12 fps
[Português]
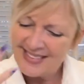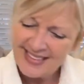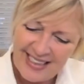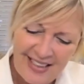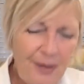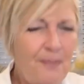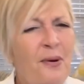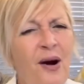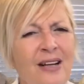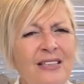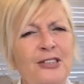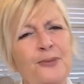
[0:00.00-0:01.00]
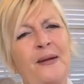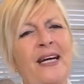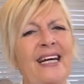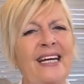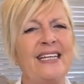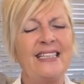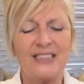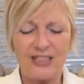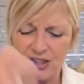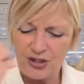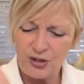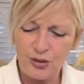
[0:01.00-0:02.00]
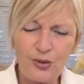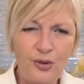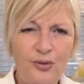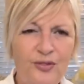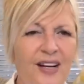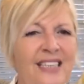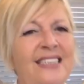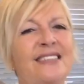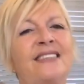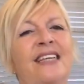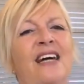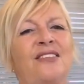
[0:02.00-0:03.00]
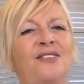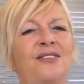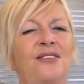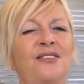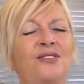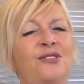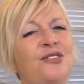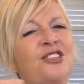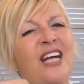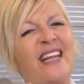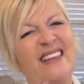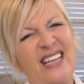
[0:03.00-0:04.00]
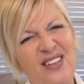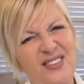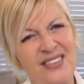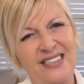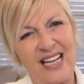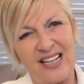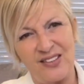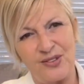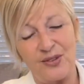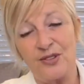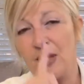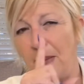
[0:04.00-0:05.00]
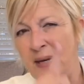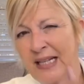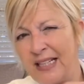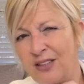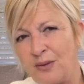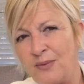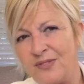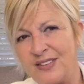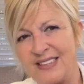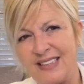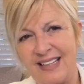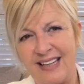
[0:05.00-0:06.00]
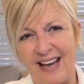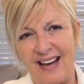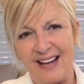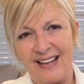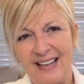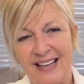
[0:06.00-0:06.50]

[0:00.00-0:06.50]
que não importa os perrengues, tudo vai dar certo, tudo já deu certo, da maneira como você quer.